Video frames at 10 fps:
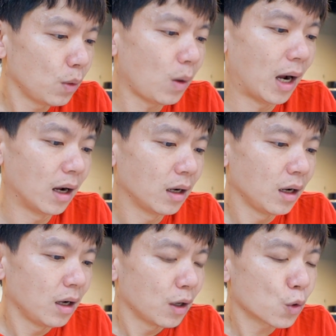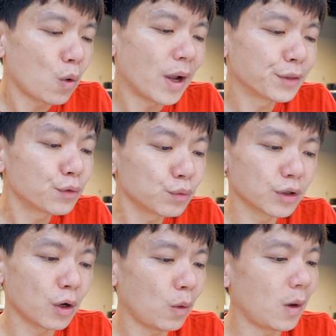哇，宽度
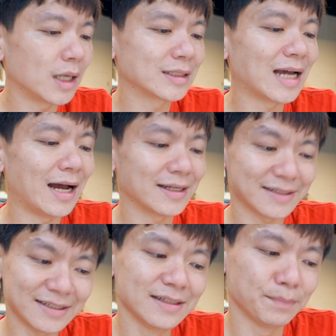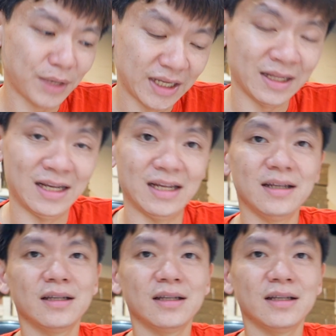的话差四 n 米，